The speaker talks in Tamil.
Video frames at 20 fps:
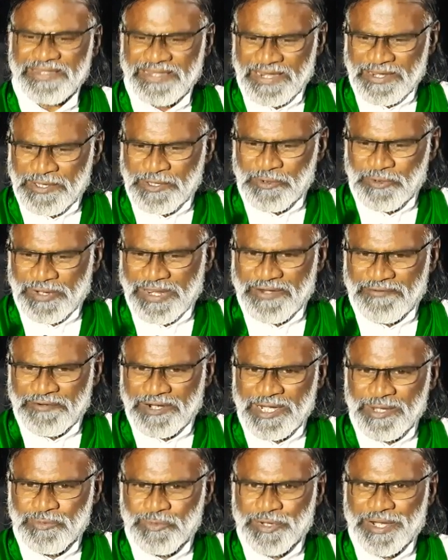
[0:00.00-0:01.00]
எங்களுடைய
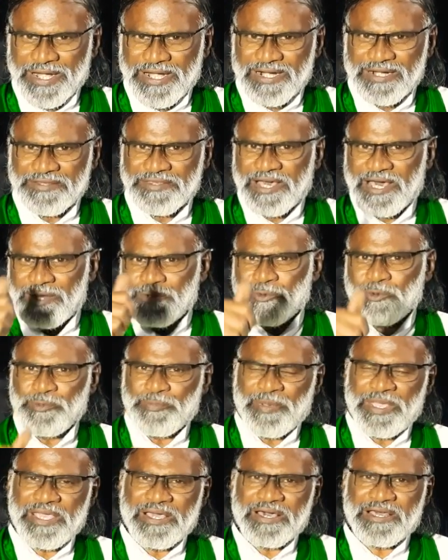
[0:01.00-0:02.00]
வழிமுறைகள் தான்
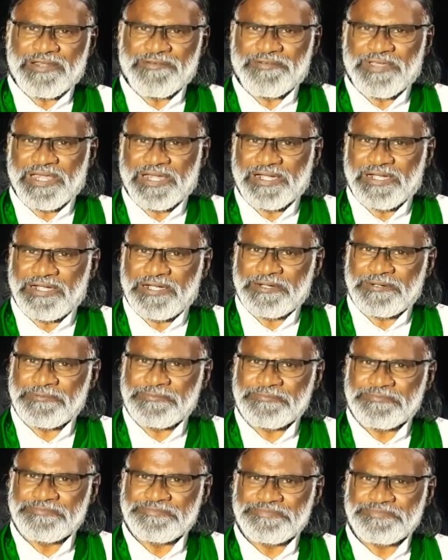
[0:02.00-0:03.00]
உண்மையானவைகள்
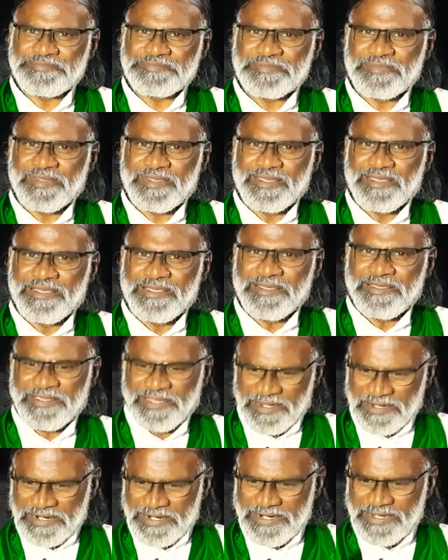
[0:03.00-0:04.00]

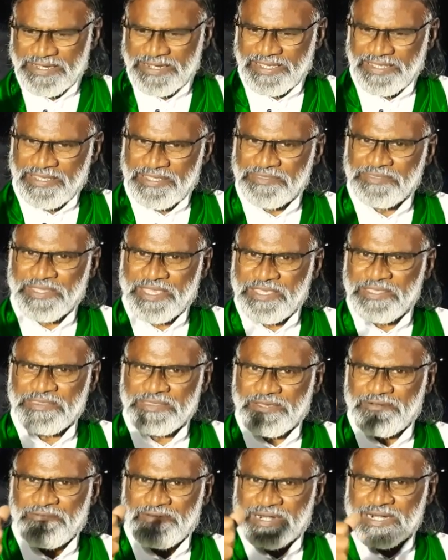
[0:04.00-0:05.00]
எங்களுக்கு இந்த
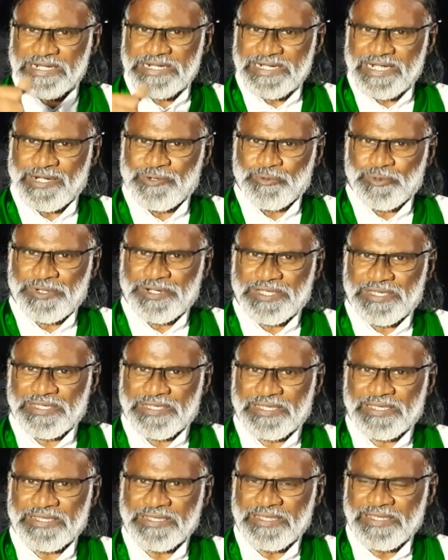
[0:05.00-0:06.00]
இந்த வரங்கள் உண்டு
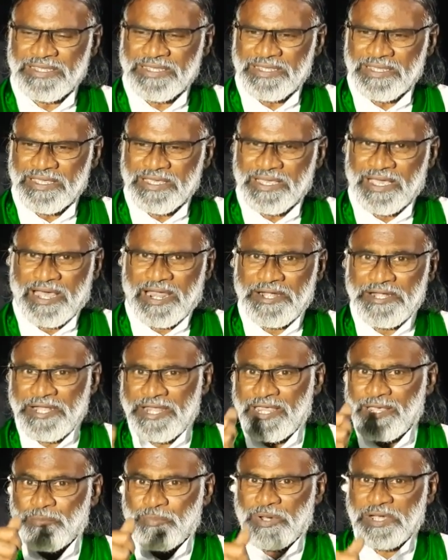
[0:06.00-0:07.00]

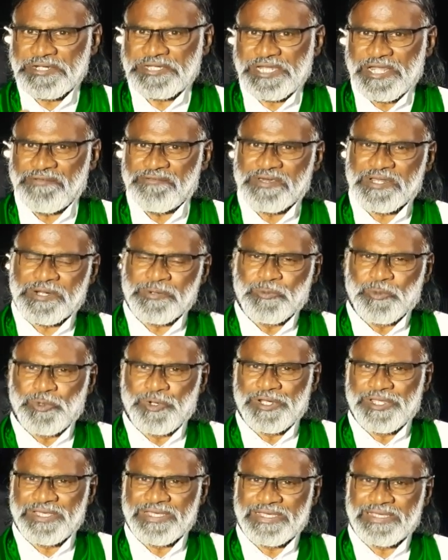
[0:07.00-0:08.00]
அந்நிய பாஷை வரம்
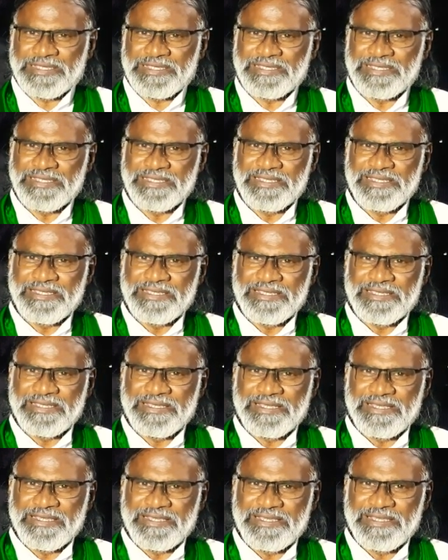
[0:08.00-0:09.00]
உண்டு
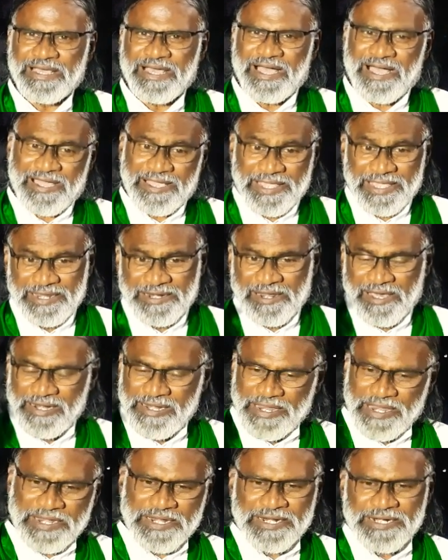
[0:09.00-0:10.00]

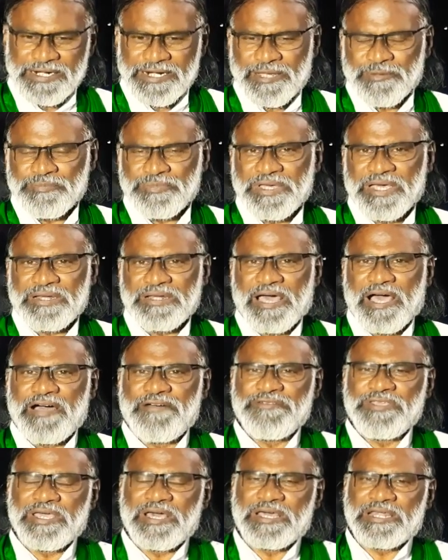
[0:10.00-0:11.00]
ஆகையினால் எங்களிடம்தான்
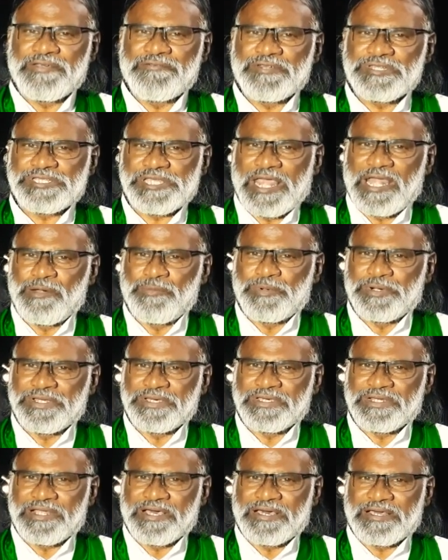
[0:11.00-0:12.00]
ஆவியானவர்
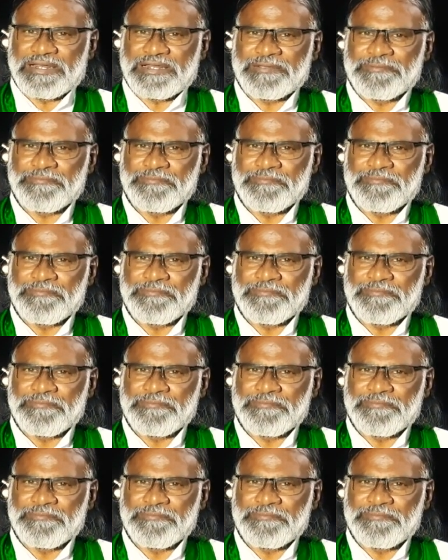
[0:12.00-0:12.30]
செயல்படுகிறார்